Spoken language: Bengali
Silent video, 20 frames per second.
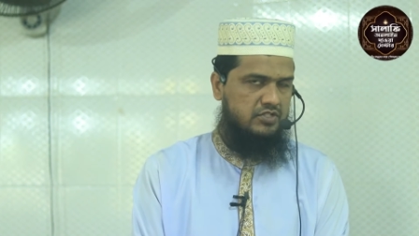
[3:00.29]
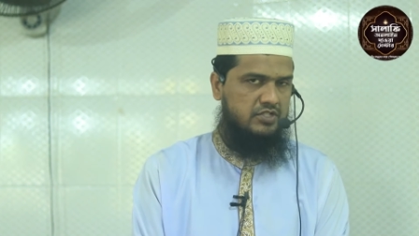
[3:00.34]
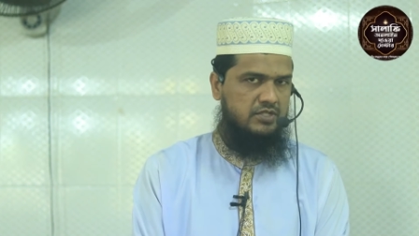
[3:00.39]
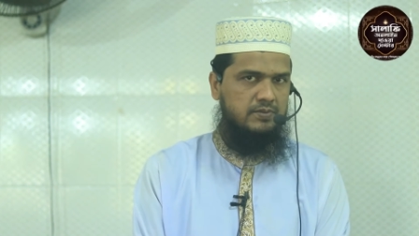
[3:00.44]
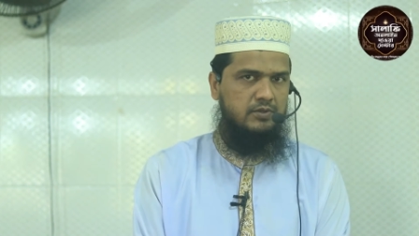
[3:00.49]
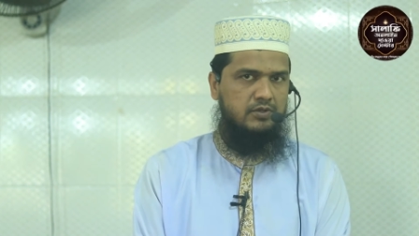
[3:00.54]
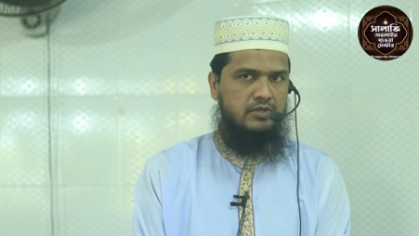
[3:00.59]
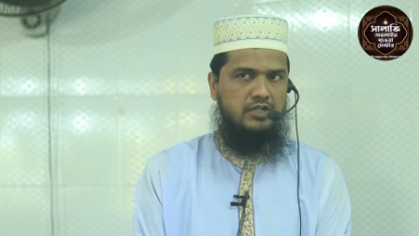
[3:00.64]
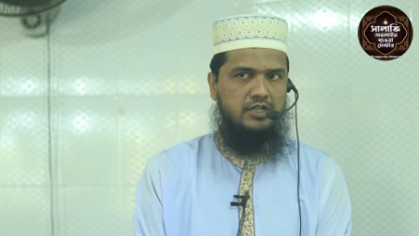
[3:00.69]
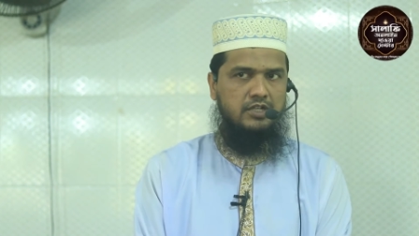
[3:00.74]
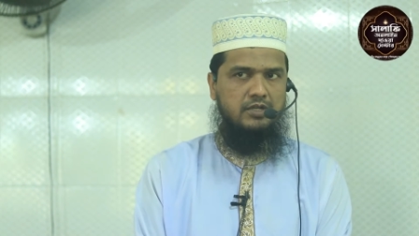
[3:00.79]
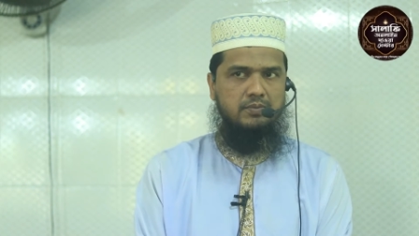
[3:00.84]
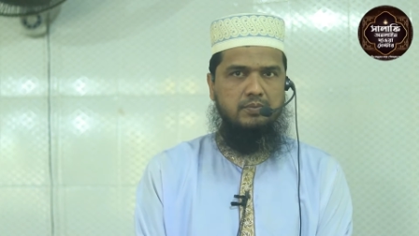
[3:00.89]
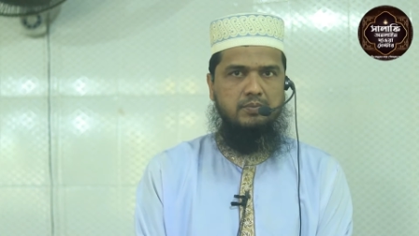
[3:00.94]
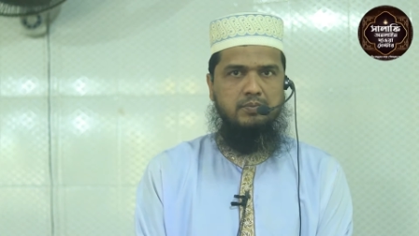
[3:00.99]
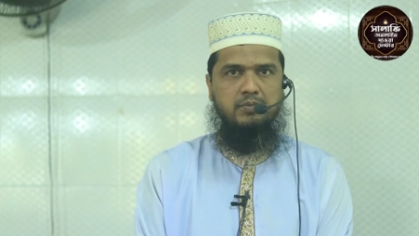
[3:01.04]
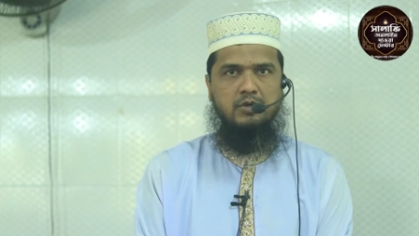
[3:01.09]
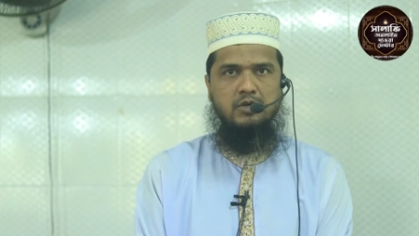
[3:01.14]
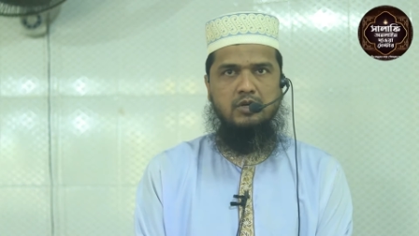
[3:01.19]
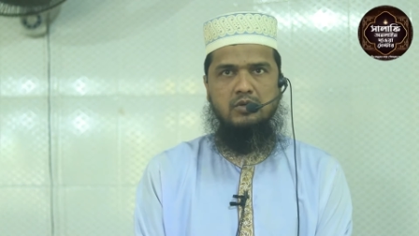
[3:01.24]
জীবনের
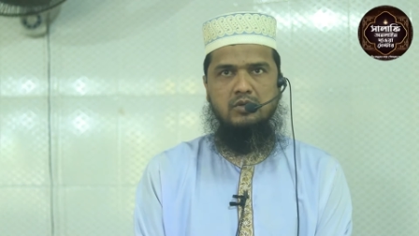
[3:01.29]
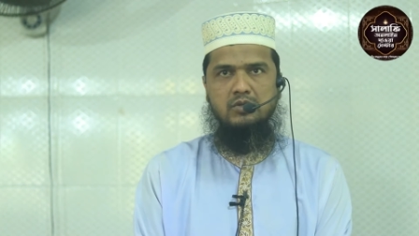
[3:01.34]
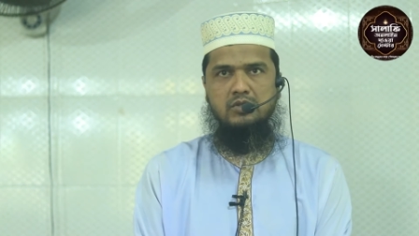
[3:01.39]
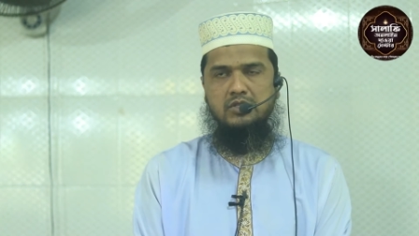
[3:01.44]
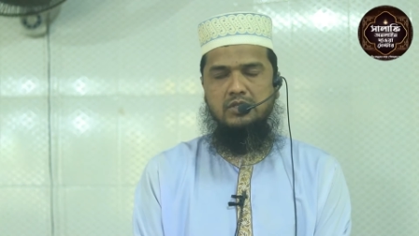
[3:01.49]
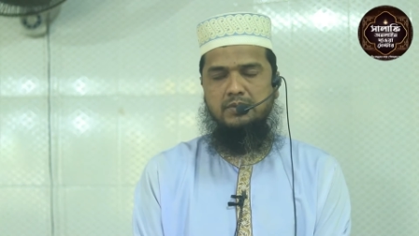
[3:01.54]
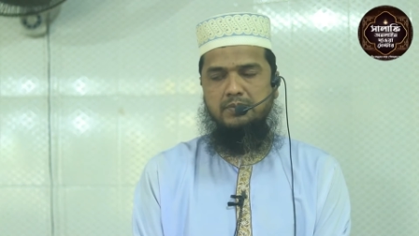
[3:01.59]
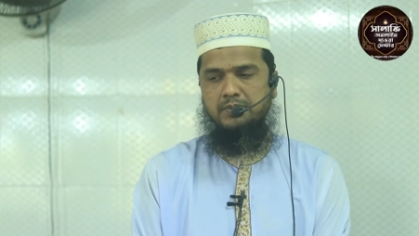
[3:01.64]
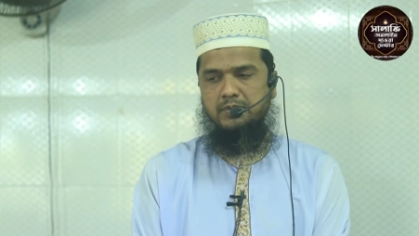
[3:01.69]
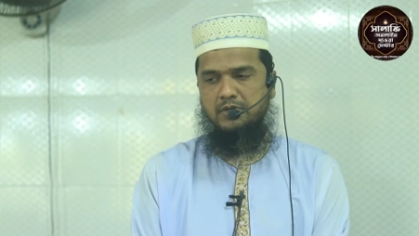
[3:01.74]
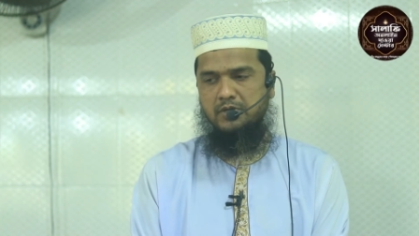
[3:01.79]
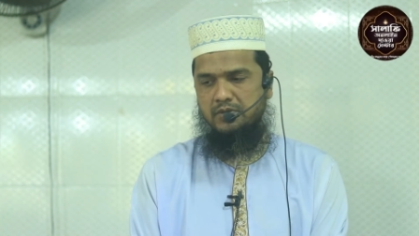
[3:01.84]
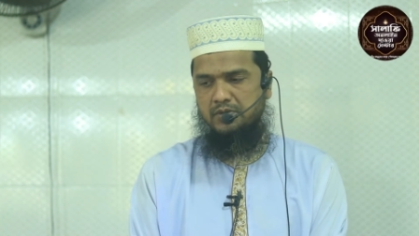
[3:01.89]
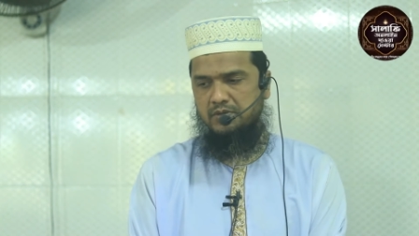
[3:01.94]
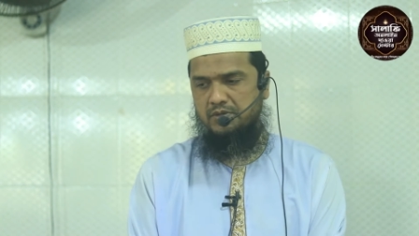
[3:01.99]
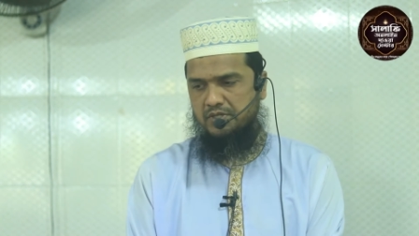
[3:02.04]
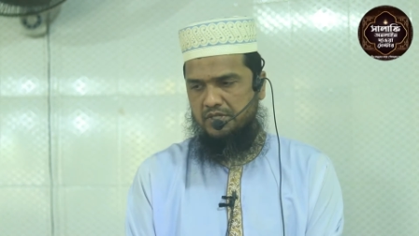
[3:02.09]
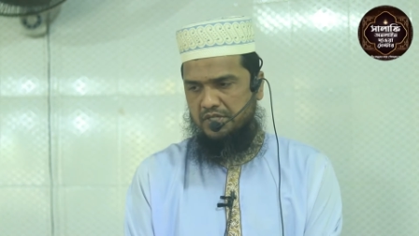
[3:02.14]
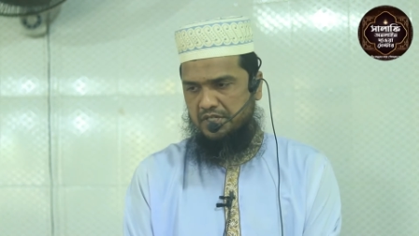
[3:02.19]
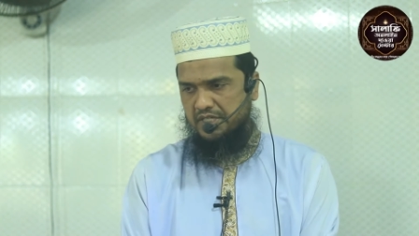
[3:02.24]
পরতে
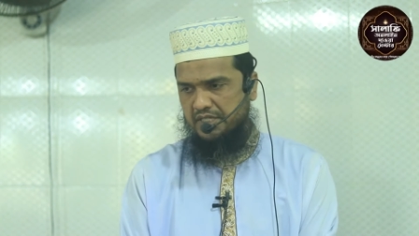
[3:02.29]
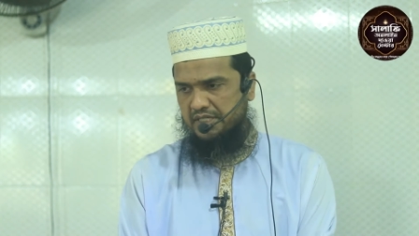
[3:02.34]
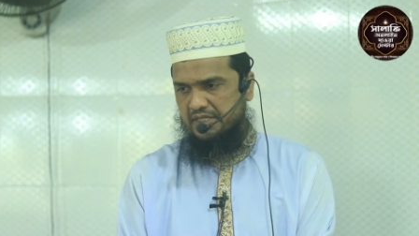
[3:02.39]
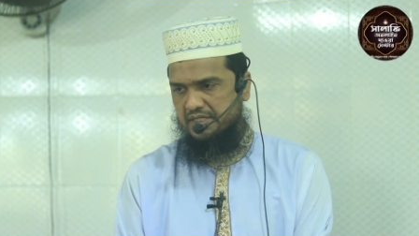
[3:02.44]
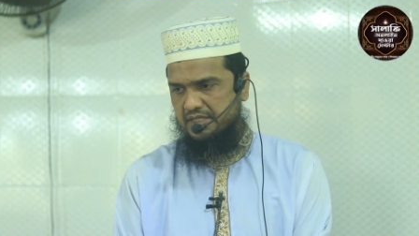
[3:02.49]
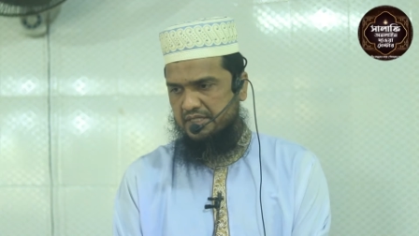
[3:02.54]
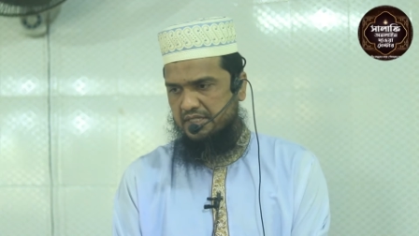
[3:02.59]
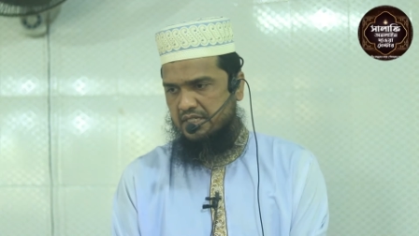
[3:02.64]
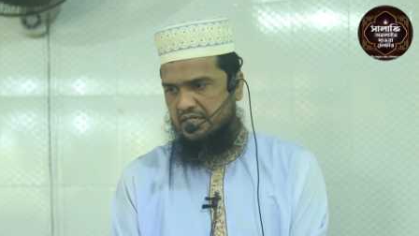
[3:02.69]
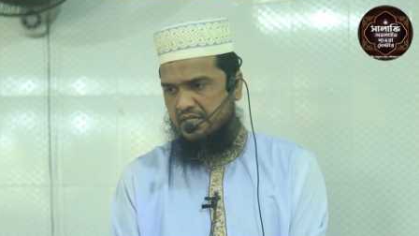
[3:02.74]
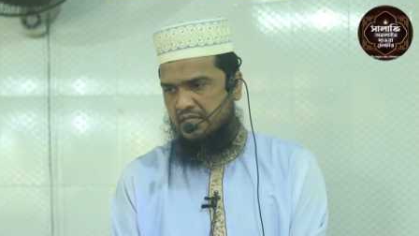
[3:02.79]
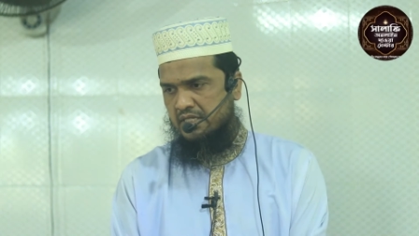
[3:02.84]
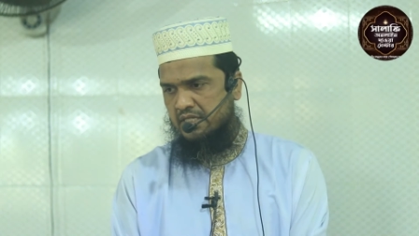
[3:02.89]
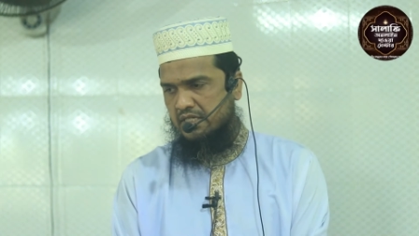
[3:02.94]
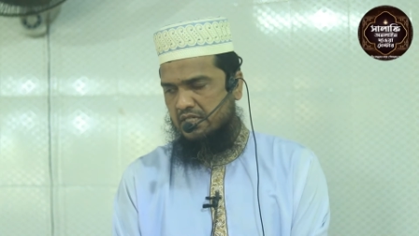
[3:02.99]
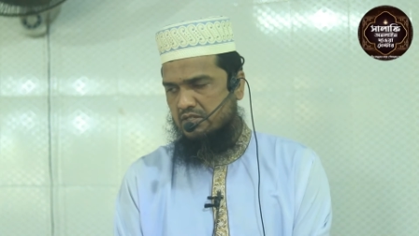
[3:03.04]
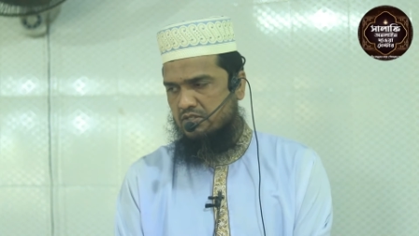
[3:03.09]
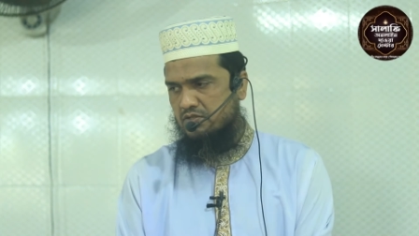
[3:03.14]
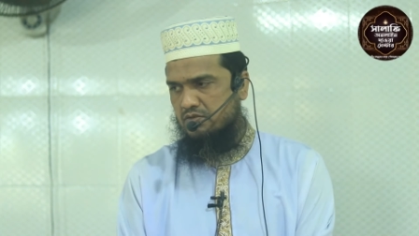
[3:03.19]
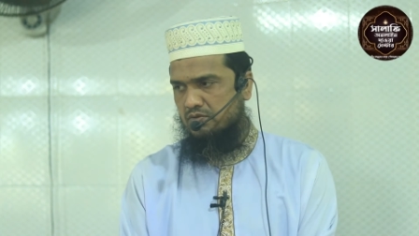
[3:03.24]
পরতে
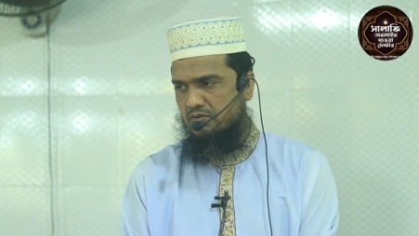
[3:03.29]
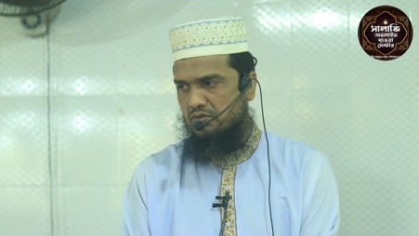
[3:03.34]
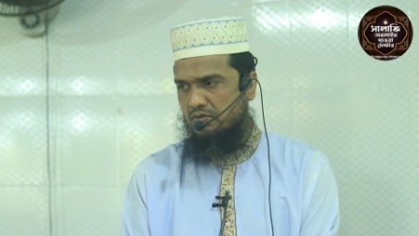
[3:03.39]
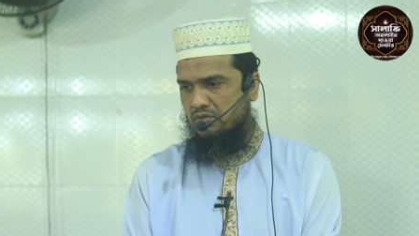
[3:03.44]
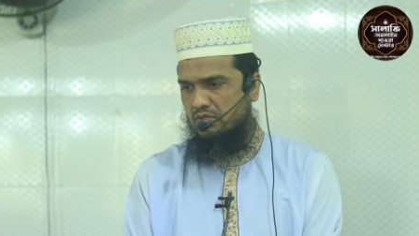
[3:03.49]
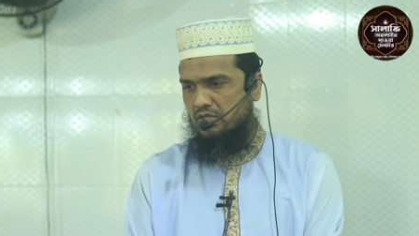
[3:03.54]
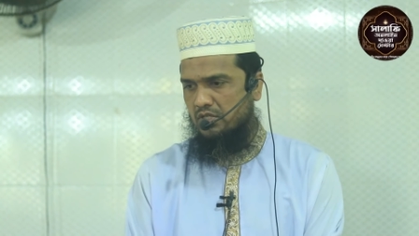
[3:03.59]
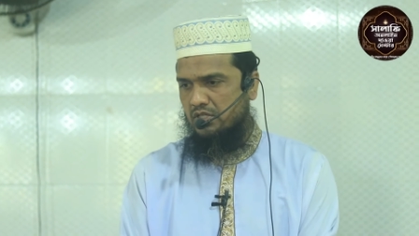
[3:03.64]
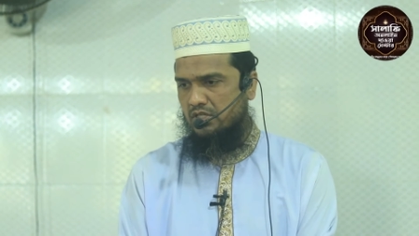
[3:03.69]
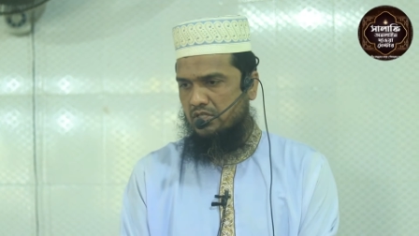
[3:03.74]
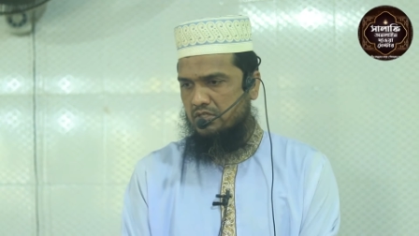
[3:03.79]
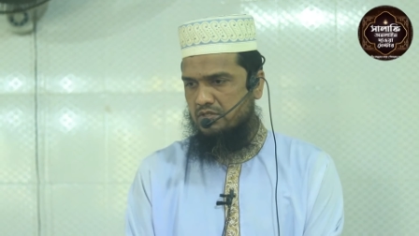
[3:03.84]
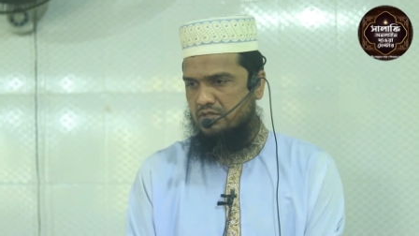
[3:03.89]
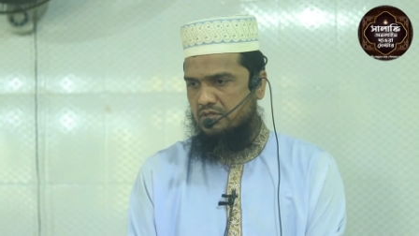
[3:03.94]
রসুল্লাহ